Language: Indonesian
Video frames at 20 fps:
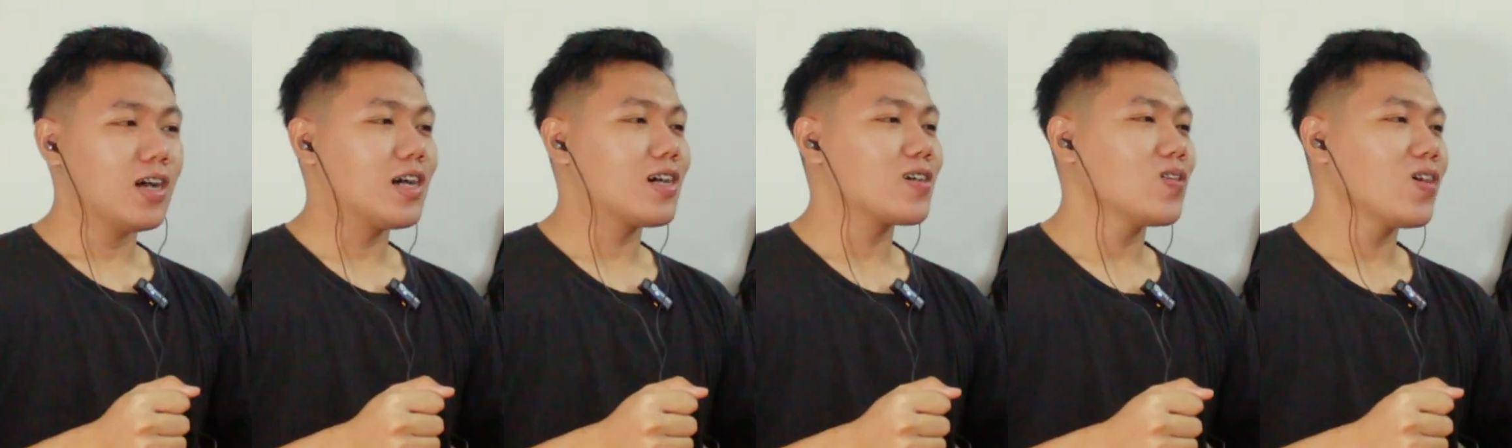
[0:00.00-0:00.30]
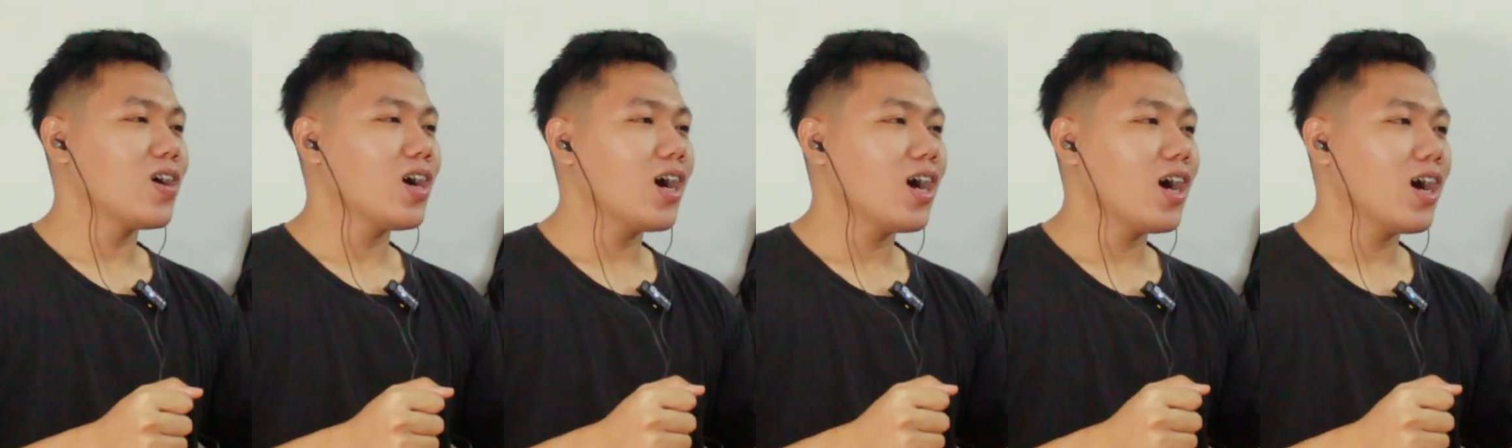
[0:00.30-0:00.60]
ah
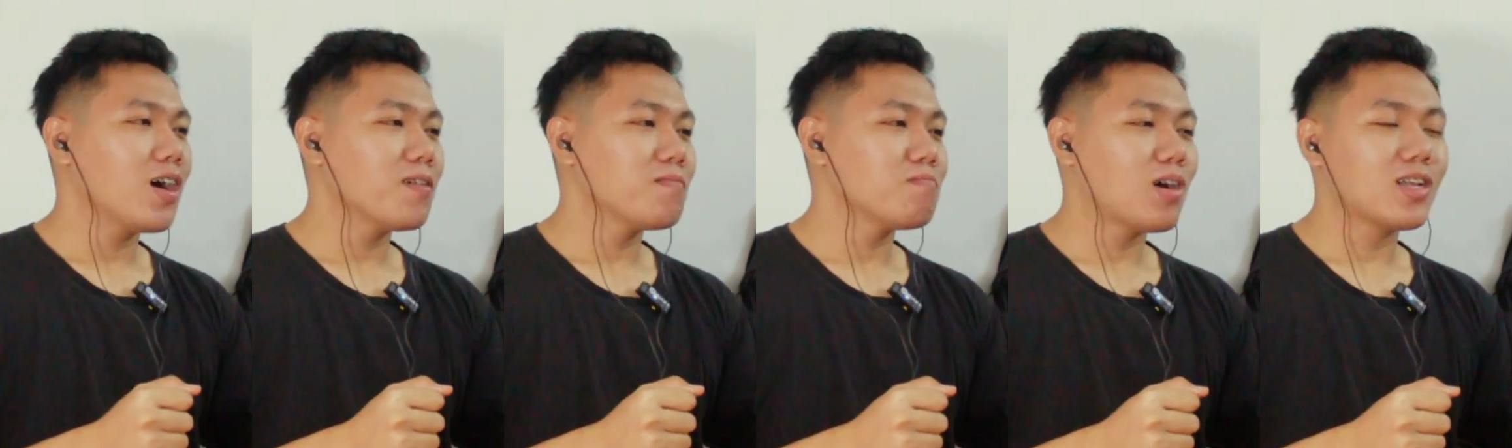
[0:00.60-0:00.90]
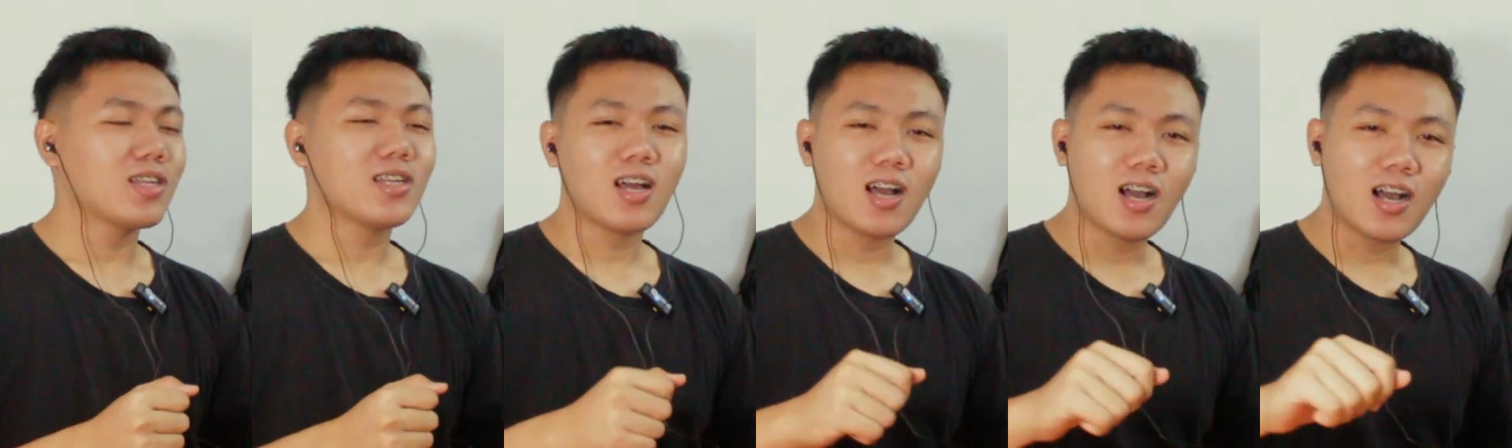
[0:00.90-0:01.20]
gue
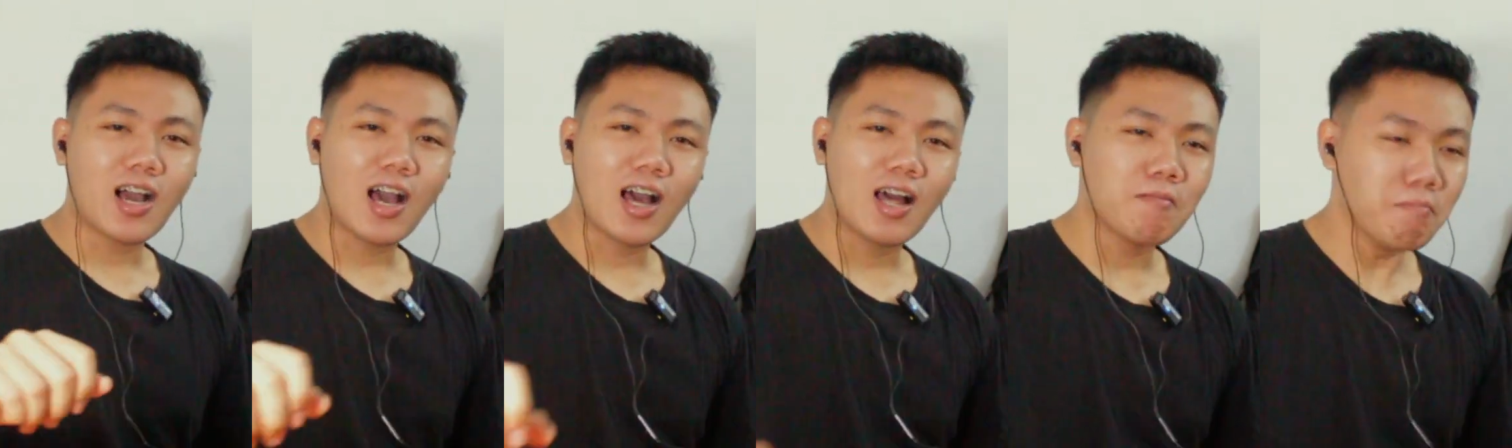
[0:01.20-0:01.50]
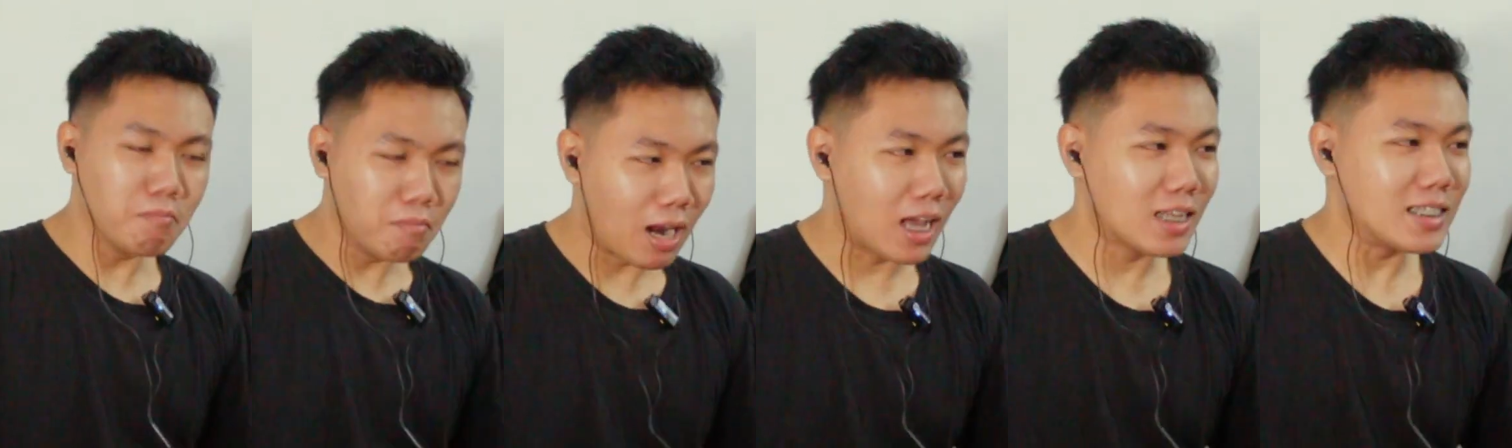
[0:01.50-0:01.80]
banyak
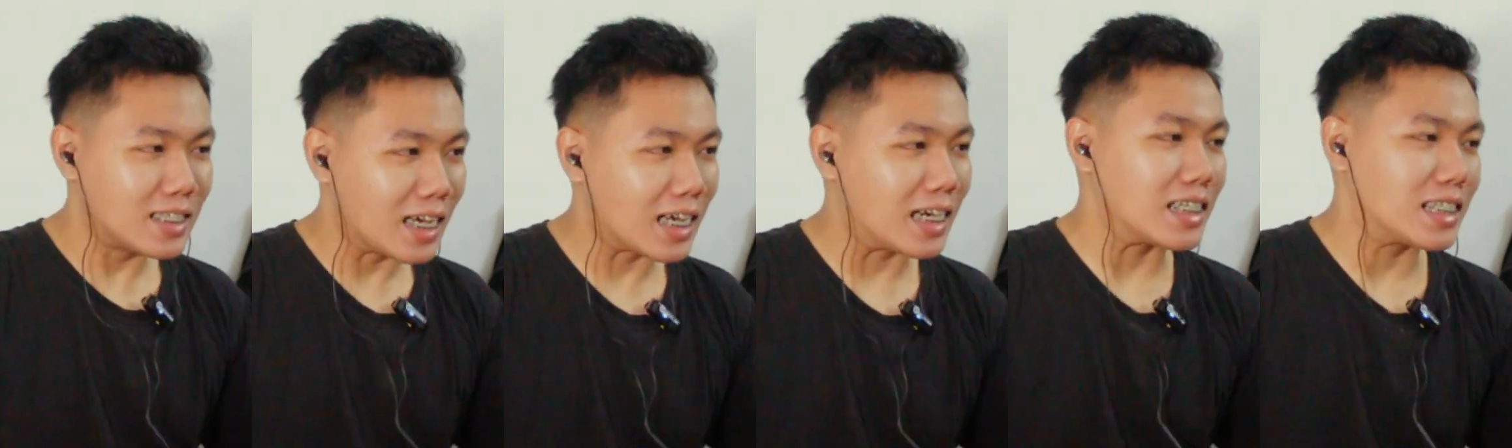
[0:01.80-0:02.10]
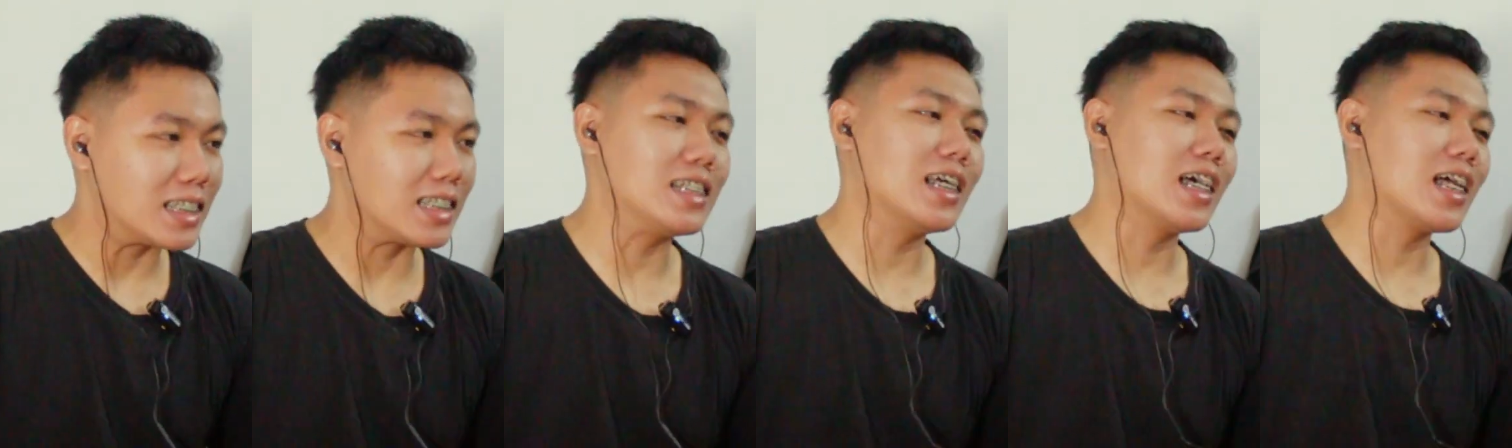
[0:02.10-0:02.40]
belajar
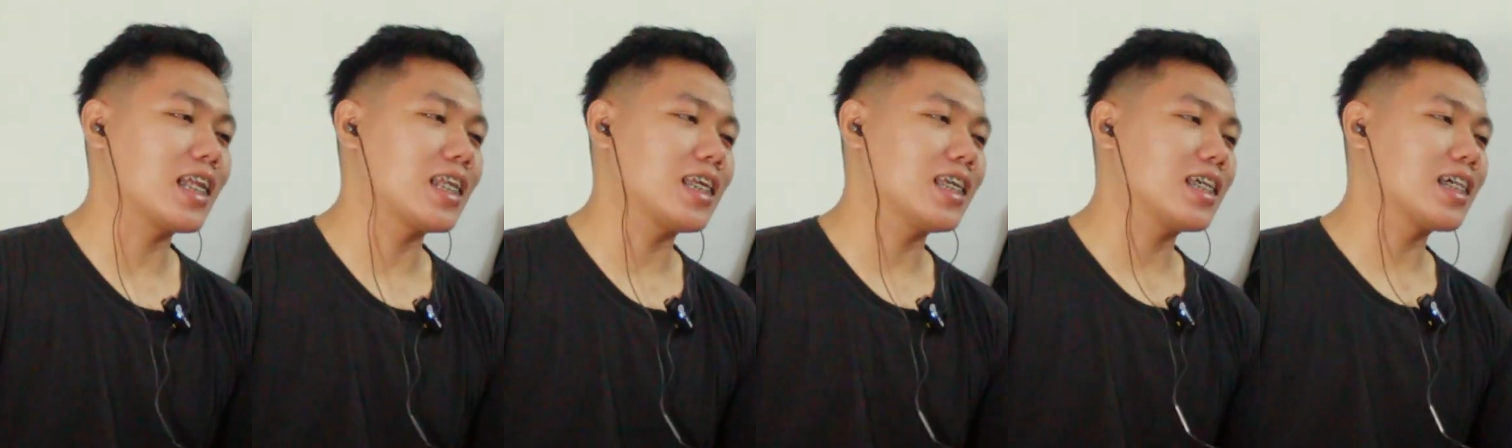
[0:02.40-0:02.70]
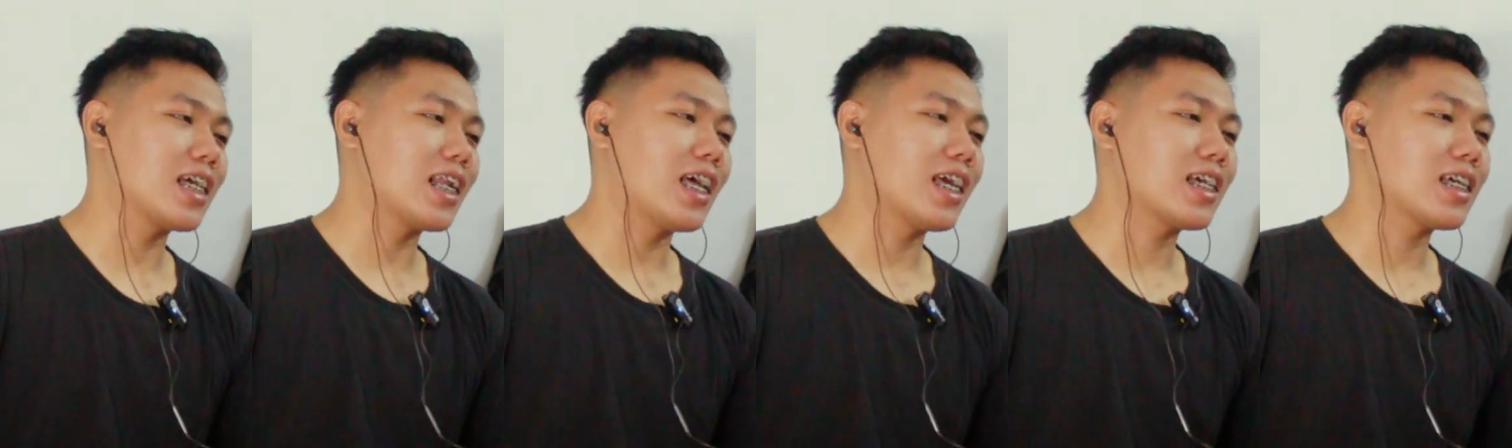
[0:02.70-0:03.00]
sih dari
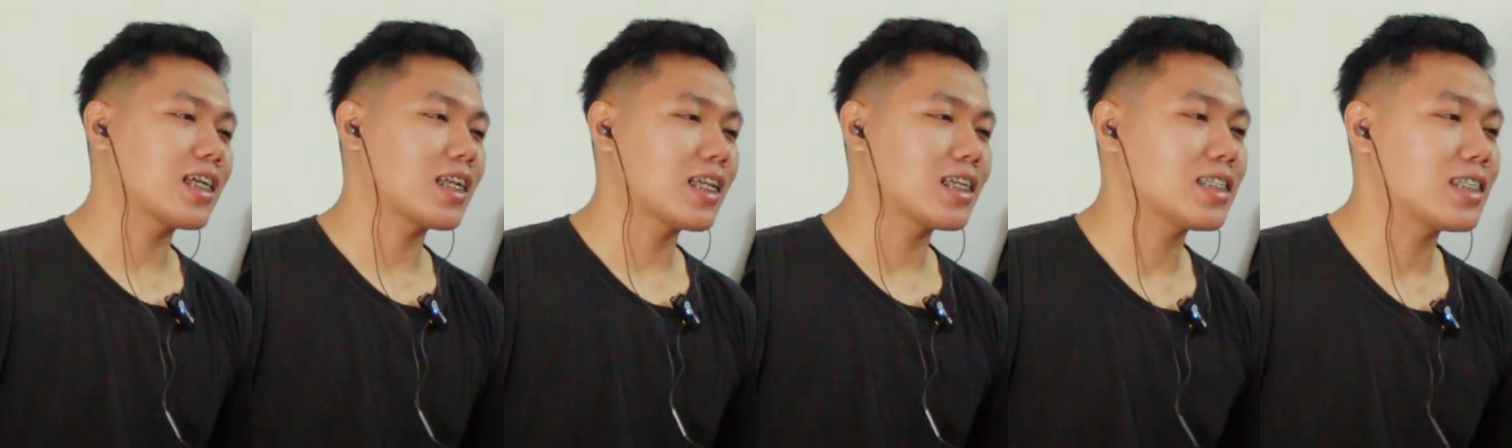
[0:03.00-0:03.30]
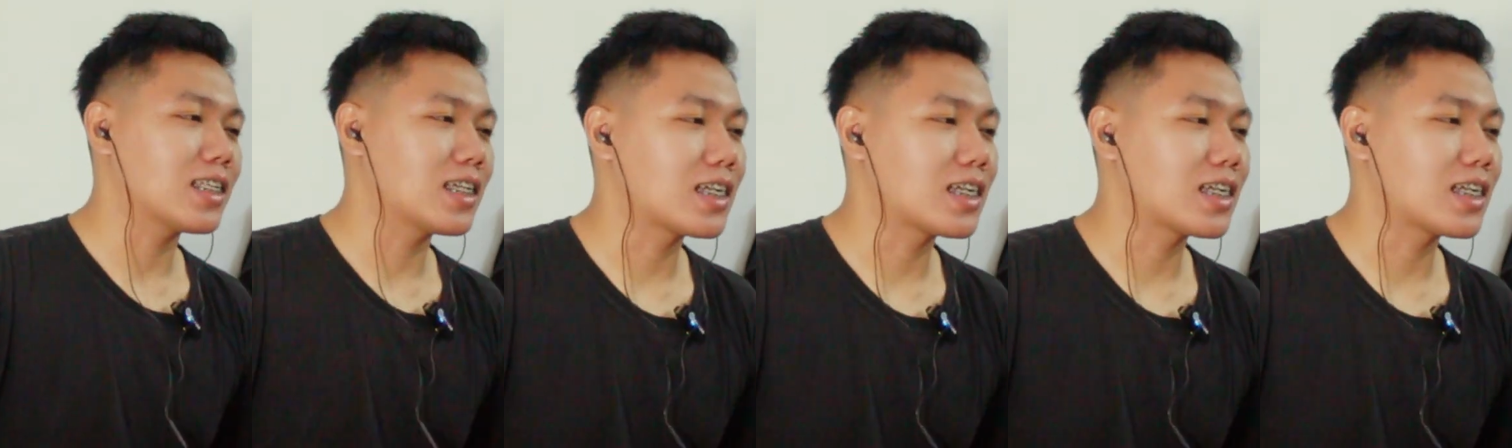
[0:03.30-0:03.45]
nge-like